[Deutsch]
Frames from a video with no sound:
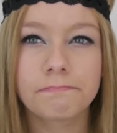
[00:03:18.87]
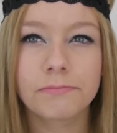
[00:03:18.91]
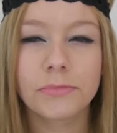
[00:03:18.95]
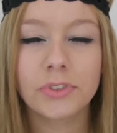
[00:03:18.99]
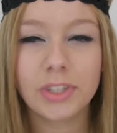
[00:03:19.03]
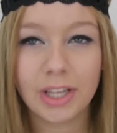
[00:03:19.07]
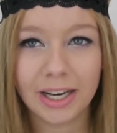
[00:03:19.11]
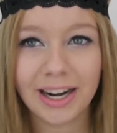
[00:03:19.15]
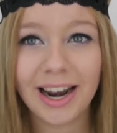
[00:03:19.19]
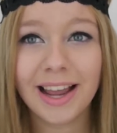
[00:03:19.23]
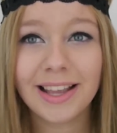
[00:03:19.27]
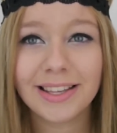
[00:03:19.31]

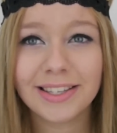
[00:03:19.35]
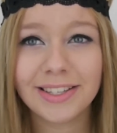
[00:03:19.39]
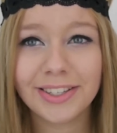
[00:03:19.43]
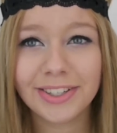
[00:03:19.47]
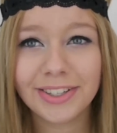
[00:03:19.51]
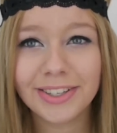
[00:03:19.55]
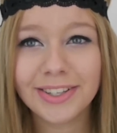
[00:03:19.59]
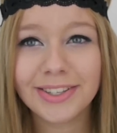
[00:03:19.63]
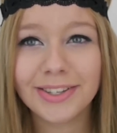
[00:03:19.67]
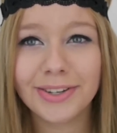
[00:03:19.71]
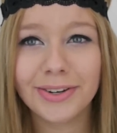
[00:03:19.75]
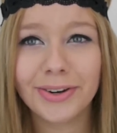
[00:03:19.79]
und dann hasse ich
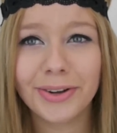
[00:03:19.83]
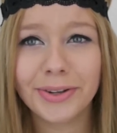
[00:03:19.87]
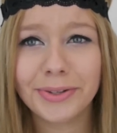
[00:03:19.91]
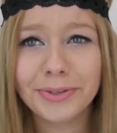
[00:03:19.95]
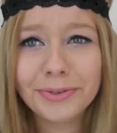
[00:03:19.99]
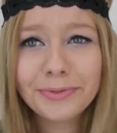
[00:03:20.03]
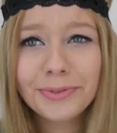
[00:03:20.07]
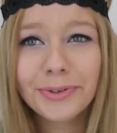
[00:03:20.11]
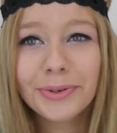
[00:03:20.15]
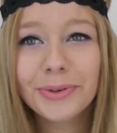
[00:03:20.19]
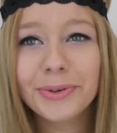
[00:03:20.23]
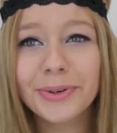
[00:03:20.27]
diese
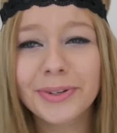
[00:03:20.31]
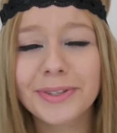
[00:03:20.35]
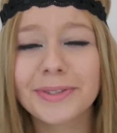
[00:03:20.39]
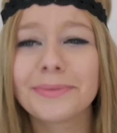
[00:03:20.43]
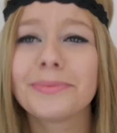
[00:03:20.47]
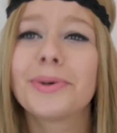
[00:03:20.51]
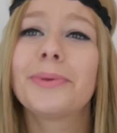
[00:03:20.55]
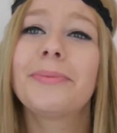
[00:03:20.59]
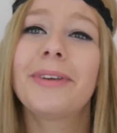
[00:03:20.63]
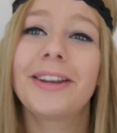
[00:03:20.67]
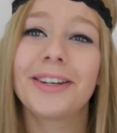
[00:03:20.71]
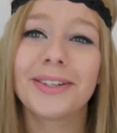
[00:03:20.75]
Leute für einen
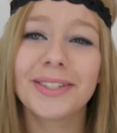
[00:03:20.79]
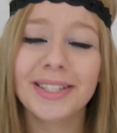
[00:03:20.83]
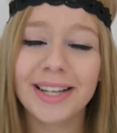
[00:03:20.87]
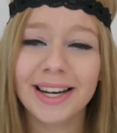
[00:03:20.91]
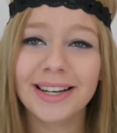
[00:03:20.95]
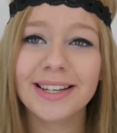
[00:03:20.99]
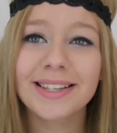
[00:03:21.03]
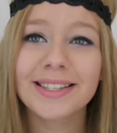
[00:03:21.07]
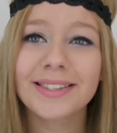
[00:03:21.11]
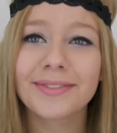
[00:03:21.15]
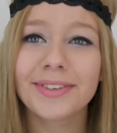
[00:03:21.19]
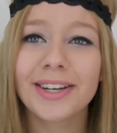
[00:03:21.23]
kurzen Moment und
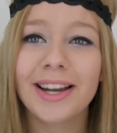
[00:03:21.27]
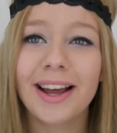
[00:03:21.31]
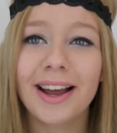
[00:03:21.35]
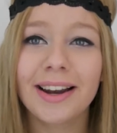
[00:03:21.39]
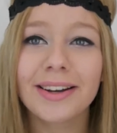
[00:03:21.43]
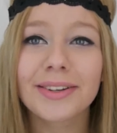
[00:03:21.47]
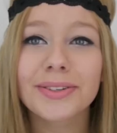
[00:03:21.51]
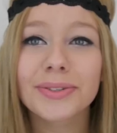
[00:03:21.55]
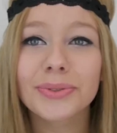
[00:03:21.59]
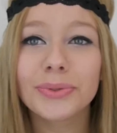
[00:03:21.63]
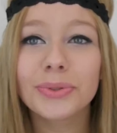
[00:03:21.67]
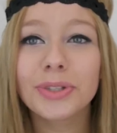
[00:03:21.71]
dann ist wieder
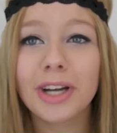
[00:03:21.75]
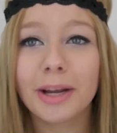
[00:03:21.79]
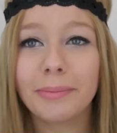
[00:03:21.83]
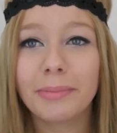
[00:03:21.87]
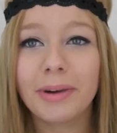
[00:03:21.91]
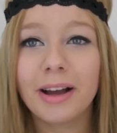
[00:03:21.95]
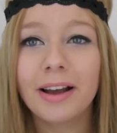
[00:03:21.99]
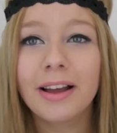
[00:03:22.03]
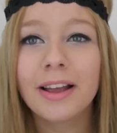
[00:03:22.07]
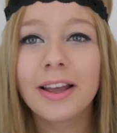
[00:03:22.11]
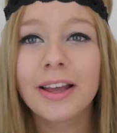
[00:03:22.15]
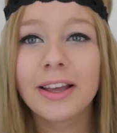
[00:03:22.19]
alles gut.
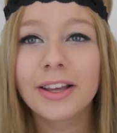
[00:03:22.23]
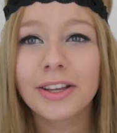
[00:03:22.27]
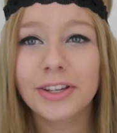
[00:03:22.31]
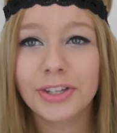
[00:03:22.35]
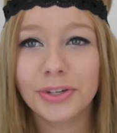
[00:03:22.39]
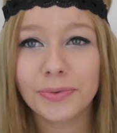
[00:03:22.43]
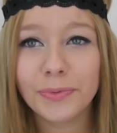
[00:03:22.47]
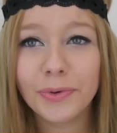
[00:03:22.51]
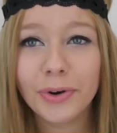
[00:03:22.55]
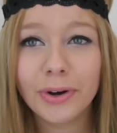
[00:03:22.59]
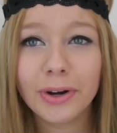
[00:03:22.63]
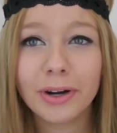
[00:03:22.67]
Aber
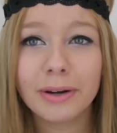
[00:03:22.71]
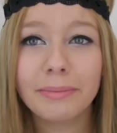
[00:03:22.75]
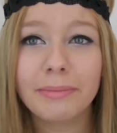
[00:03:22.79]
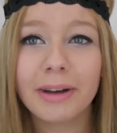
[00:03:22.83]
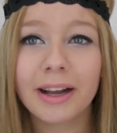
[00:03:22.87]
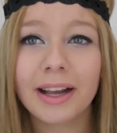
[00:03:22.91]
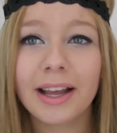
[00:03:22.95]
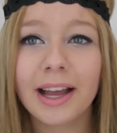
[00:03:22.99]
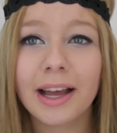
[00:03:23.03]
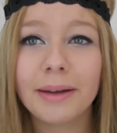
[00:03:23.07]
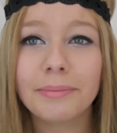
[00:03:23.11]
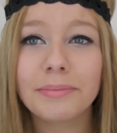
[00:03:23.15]
ich schwöre,
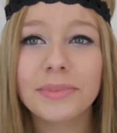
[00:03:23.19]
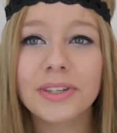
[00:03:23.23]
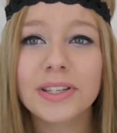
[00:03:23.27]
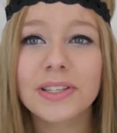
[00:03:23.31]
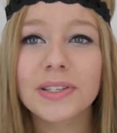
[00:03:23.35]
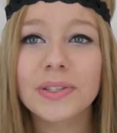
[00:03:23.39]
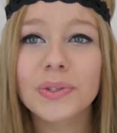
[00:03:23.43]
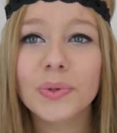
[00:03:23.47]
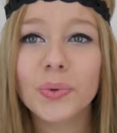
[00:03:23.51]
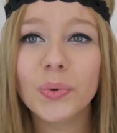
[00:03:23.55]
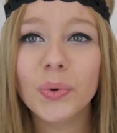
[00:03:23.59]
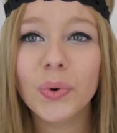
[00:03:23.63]
man kann mich
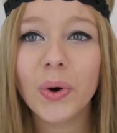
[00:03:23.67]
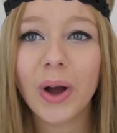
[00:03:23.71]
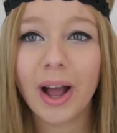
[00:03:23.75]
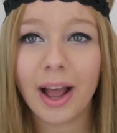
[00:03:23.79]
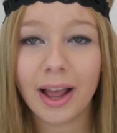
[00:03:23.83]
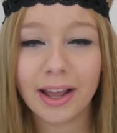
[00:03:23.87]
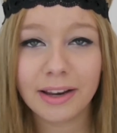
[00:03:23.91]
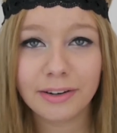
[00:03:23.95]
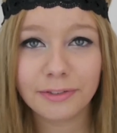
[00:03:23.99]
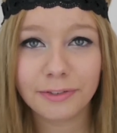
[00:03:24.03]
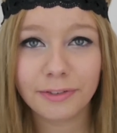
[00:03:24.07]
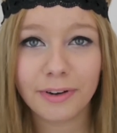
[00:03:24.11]
so
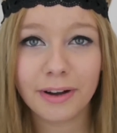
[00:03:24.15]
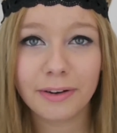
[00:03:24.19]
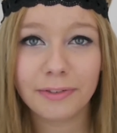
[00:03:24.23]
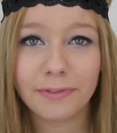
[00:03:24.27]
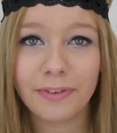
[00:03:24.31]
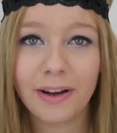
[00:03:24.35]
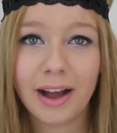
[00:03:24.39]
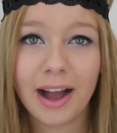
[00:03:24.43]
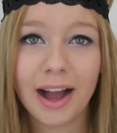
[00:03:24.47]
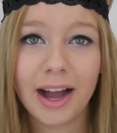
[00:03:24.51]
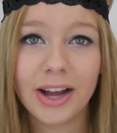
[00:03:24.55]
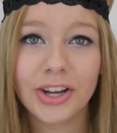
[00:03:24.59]
einfach
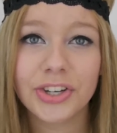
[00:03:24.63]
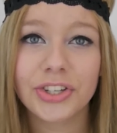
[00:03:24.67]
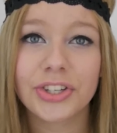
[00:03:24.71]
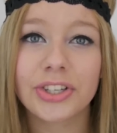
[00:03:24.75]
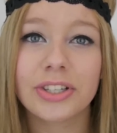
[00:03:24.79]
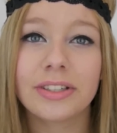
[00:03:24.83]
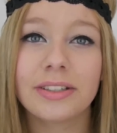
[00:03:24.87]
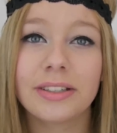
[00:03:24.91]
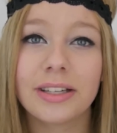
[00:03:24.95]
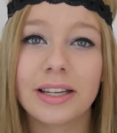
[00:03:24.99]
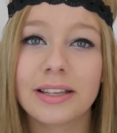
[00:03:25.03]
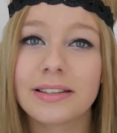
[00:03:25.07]

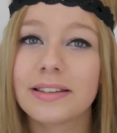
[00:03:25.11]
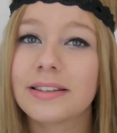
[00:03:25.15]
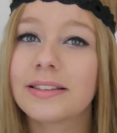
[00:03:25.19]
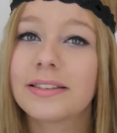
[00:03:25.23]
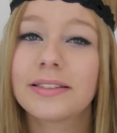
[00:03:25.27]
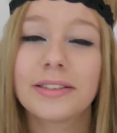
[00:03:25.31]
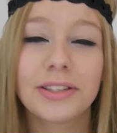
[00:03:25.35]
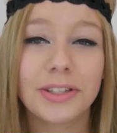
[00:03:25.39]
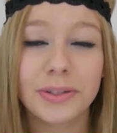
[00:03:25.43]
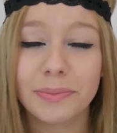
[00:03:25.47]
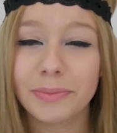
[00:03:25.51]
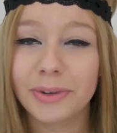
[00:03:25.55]
verarschen, das ist
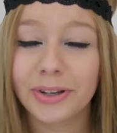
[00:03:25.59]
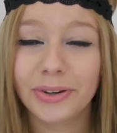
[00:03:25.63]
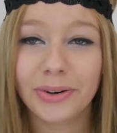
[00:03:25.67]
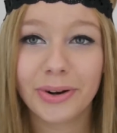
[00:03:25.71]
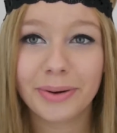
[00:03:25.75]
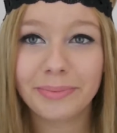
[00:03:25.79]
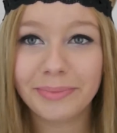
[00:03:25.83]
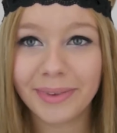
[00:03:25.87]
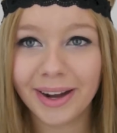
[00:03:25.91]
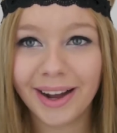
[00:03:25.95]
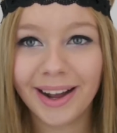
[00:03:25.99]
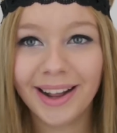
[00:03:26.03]
nicht mehr
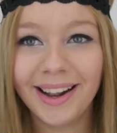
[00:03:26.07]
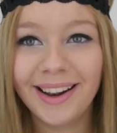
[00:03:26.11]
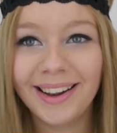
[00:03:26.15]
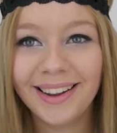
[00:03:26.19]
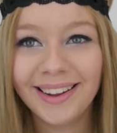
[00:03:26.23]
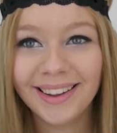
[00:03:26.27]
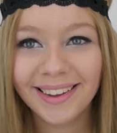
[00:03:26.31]
normal